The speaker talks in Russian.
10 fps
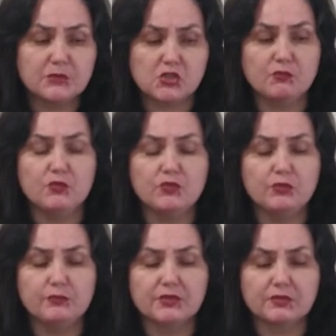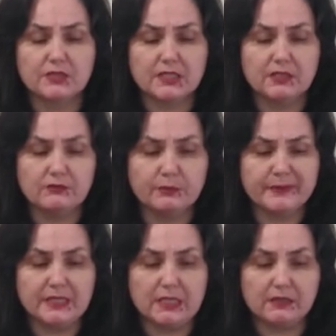почему любят королева
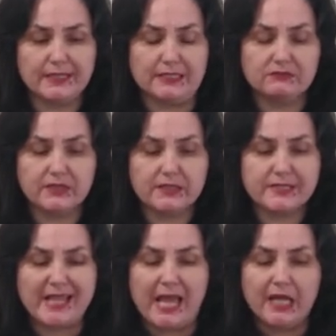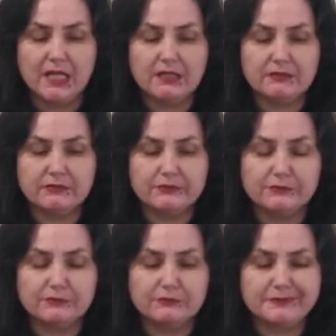Пендакли вас,
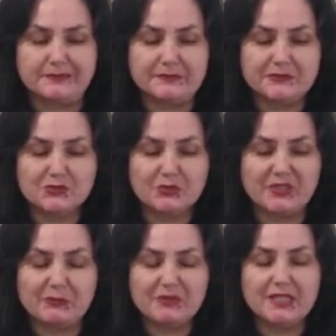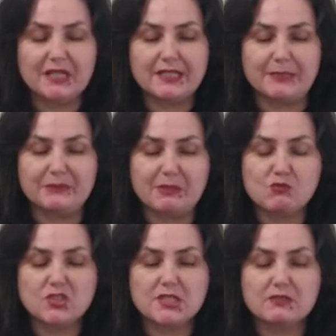э, тройка Пендакли?
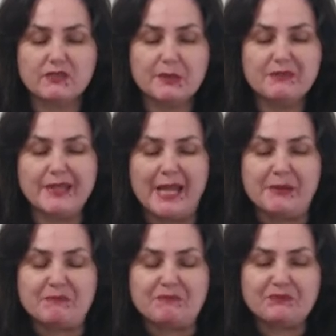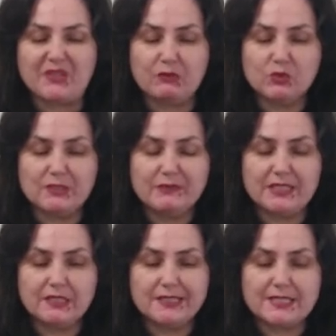Потому что с вами вот
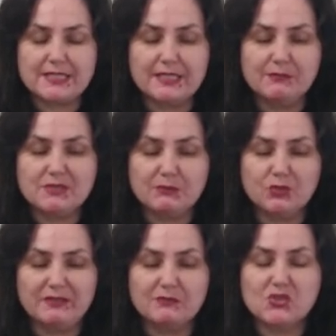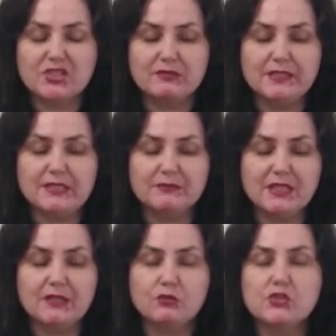именно с таким заботливым человеком,
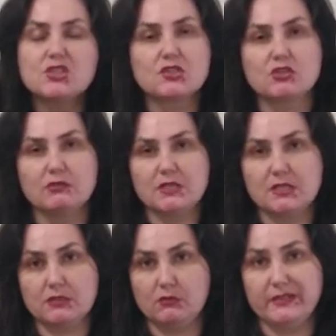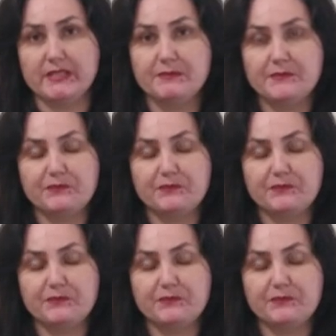да, хочется что-то строить.